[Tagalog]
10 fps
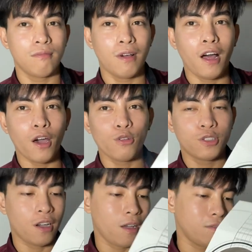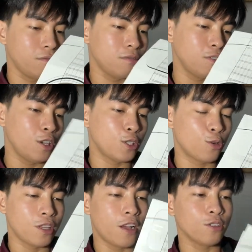Wala kayo dyan. Kiss
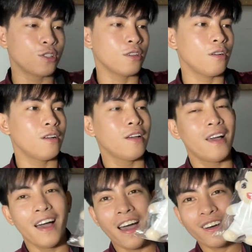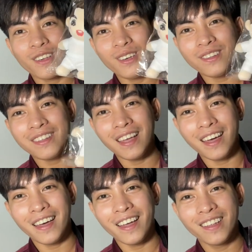ko talaga. Ang cute
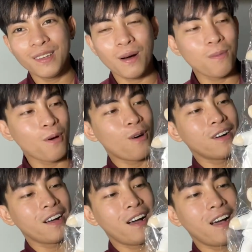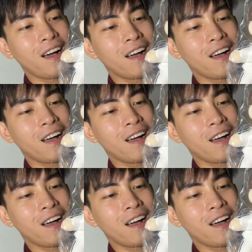din. Di ba, bongga?